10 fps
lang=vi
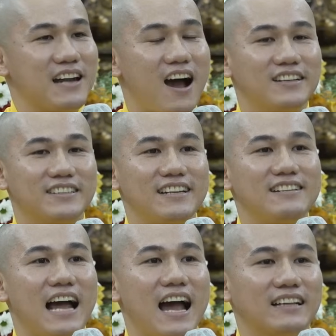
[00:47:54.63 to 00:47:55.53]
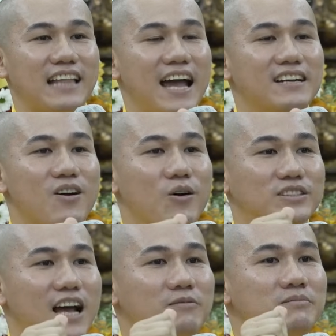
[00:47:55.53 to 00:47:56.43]
Đó chính là thái độ
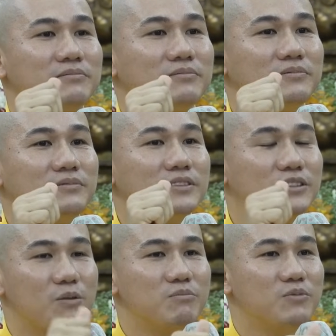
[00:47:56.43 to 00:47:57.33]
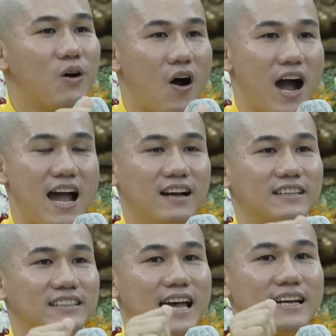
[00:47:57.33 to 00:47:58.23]
sống trung hòa,
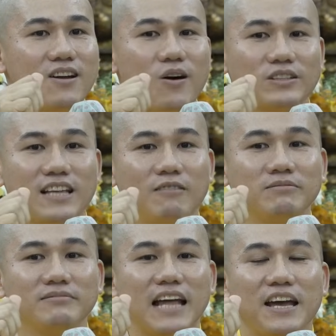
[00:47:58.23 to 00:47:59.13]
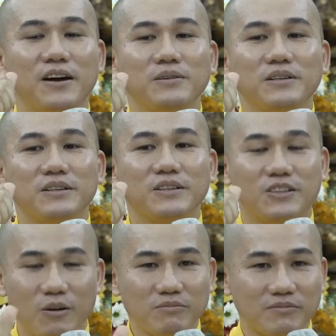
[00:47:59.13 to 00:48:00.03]
thái độ sống theo
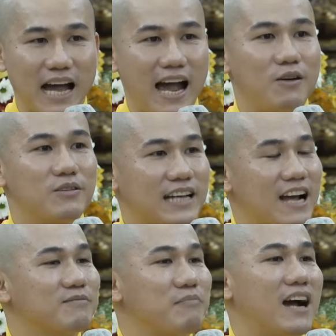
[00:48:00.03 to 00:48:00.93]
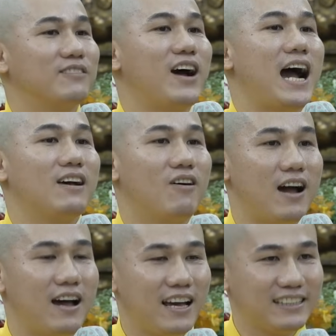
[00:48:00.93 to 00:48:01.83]
trung đạo, cân bằng và hài
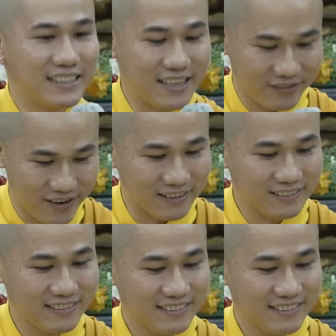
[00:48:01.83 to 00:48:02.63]
hòa. A Di Đà Phật.